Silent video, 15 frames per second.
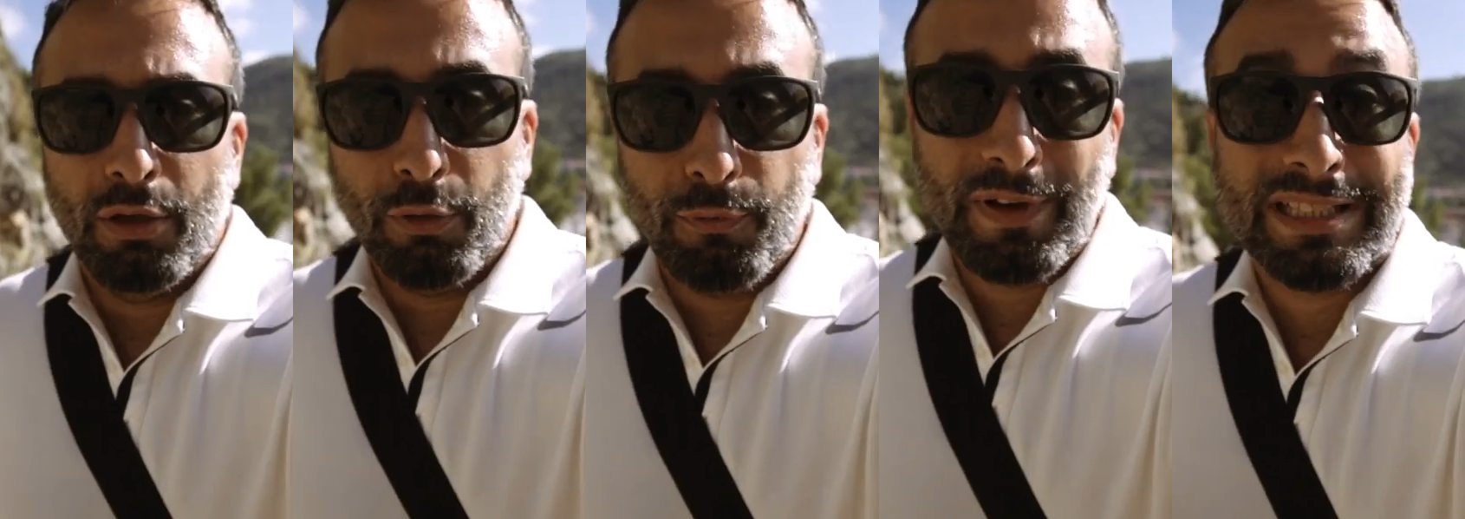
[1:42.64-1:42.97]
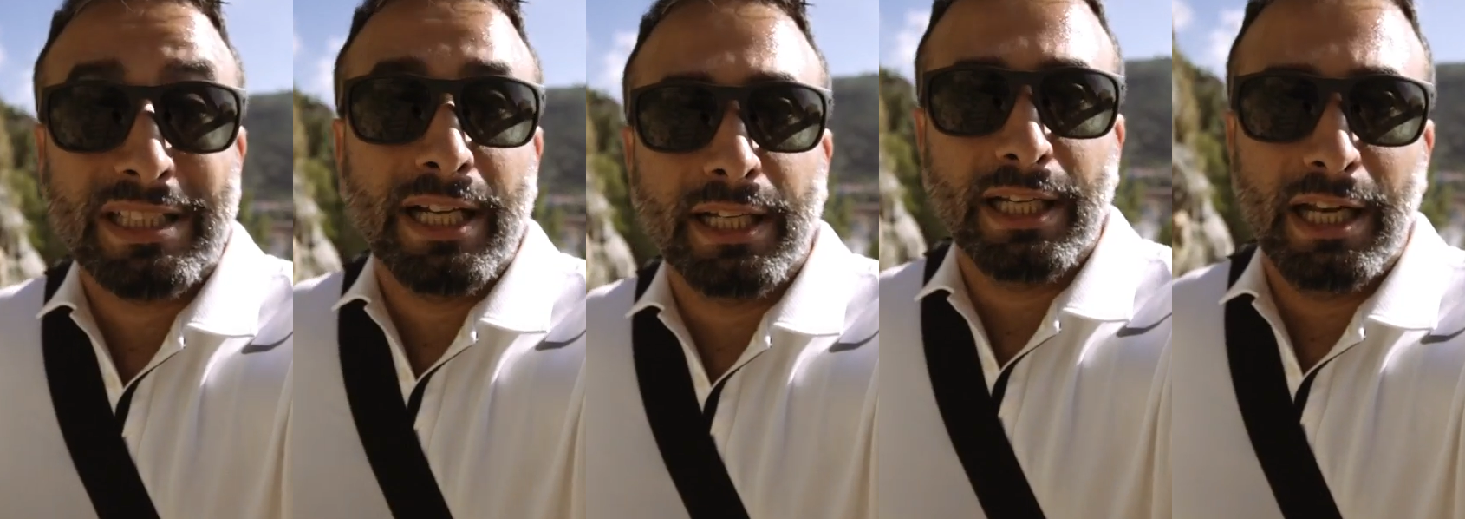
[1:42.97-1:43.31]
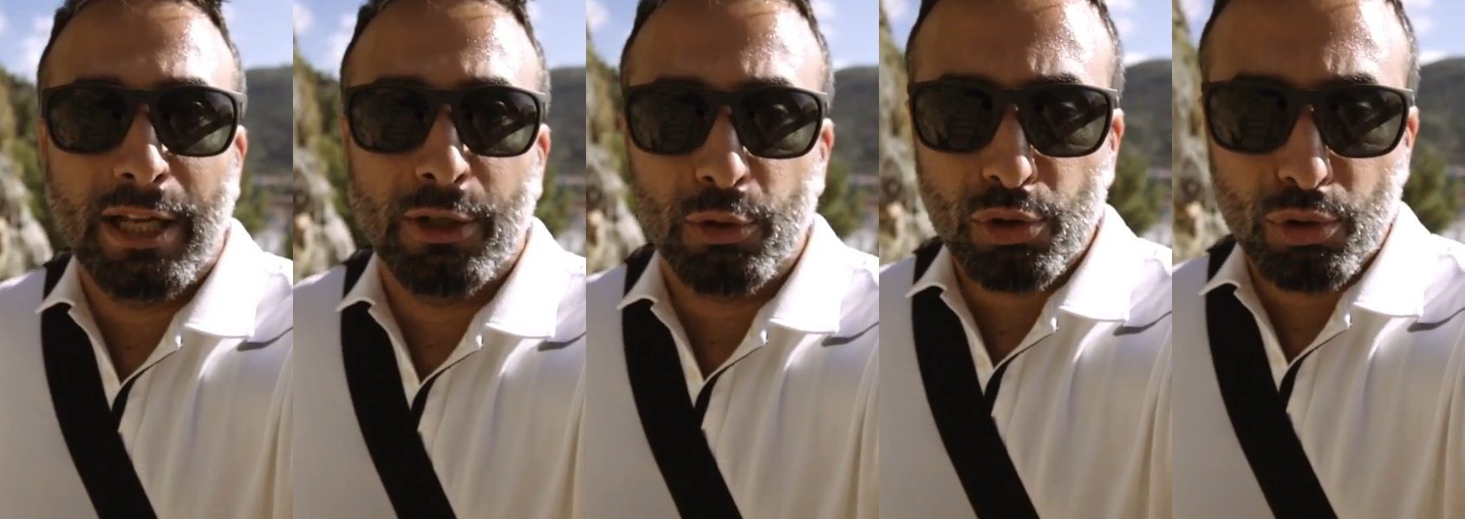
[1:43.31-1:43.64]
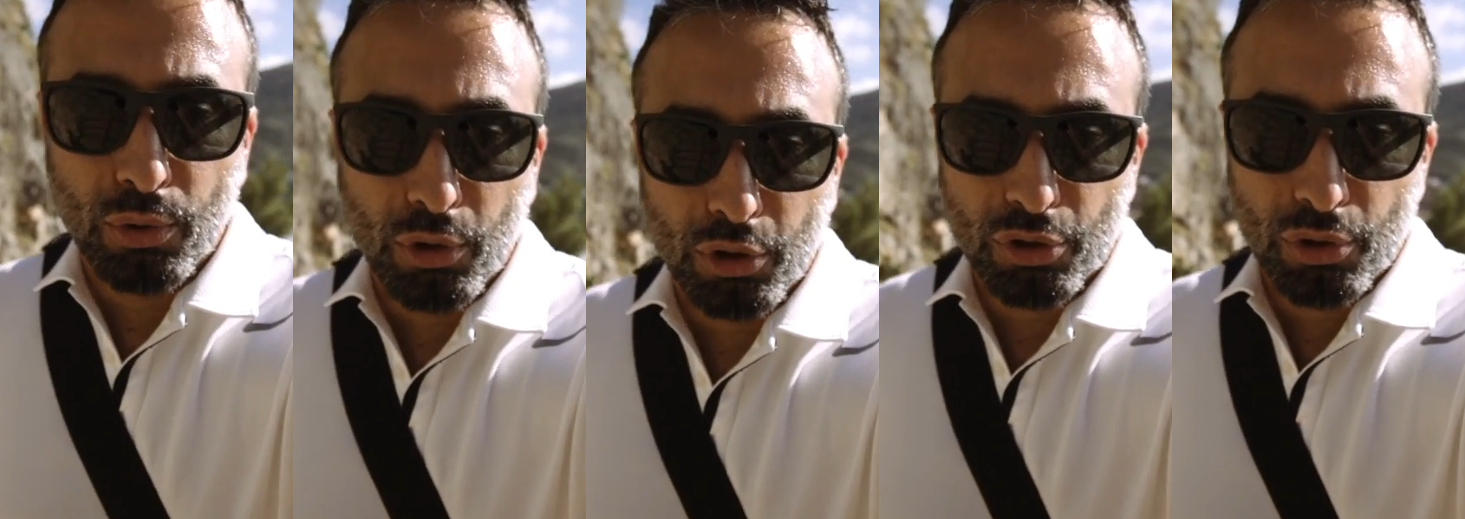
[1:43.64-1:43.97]
L'ho fatta anche l'anno
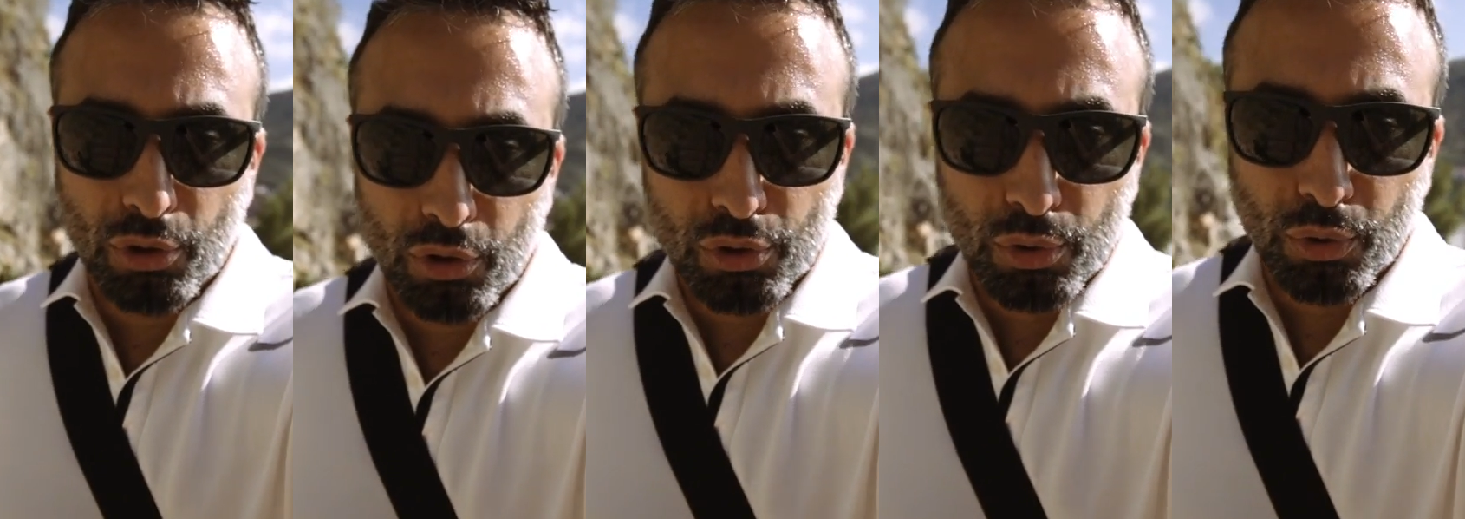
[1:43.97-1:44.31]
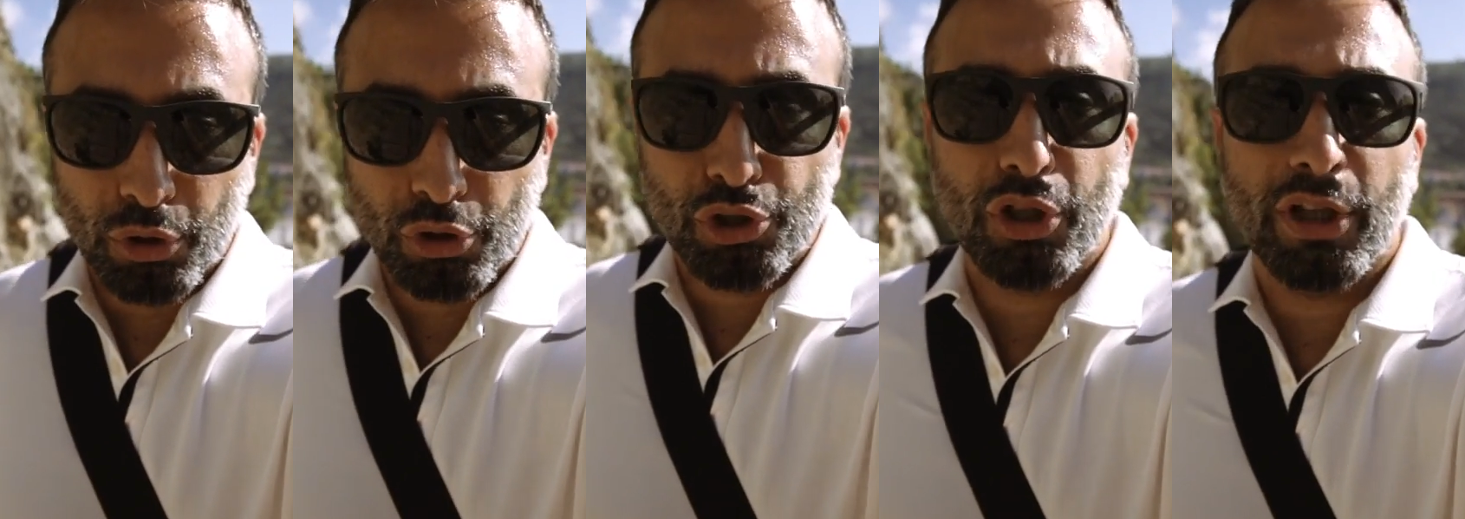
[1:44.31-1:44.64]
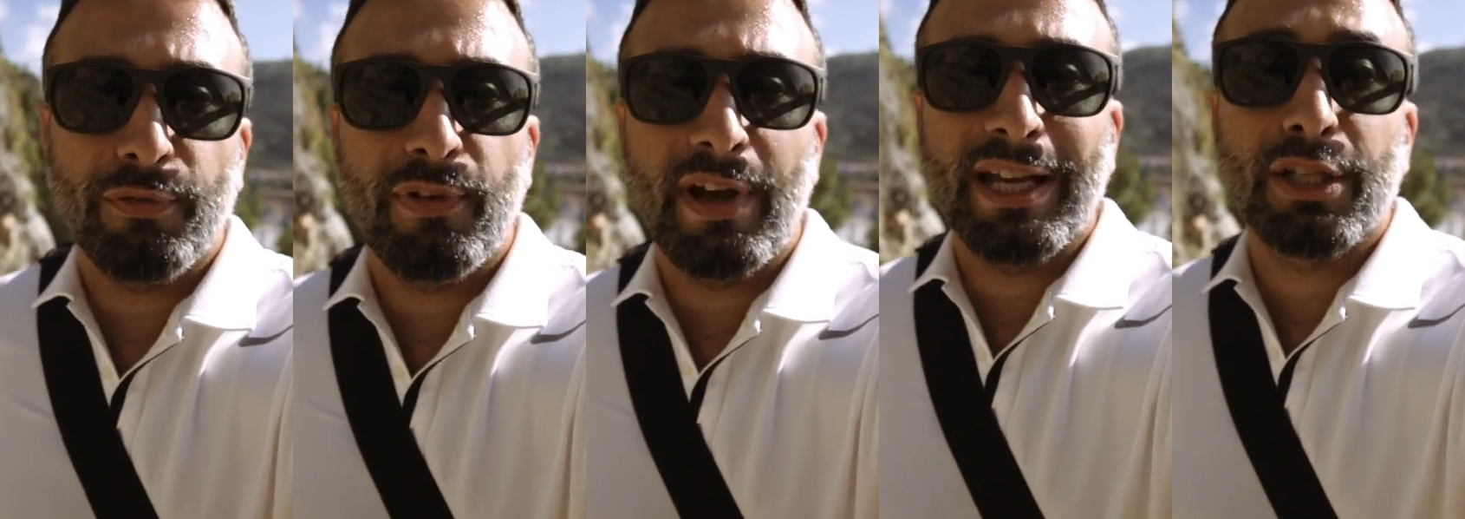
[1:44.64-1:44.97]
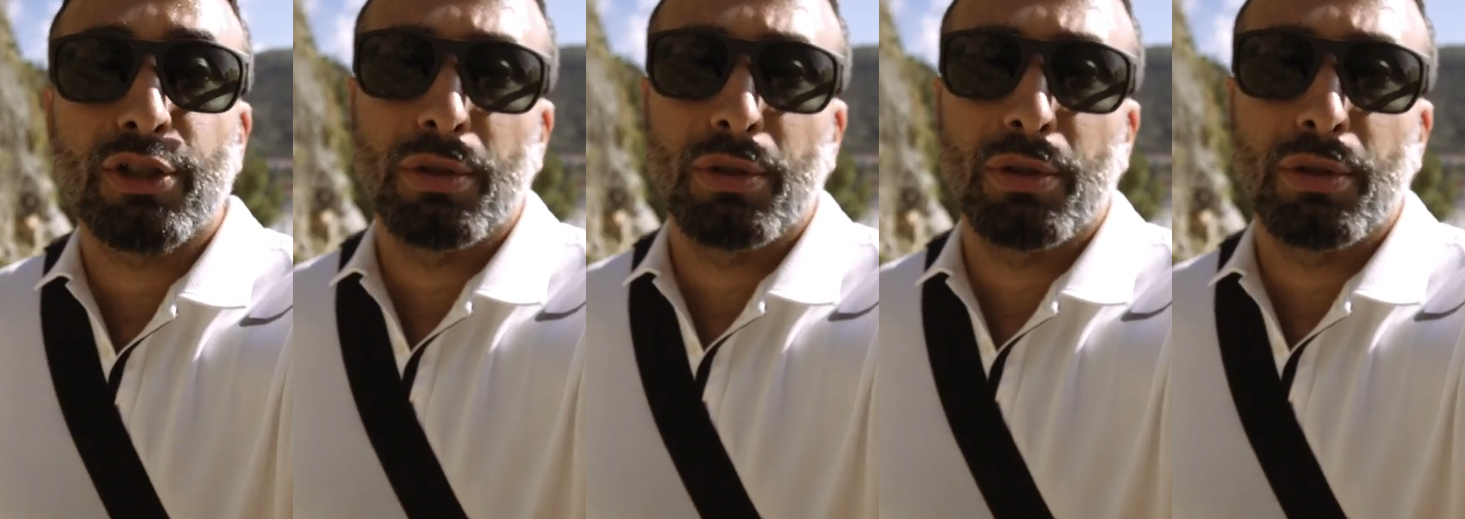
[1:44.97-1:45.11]
scorso, sono riuscito a fare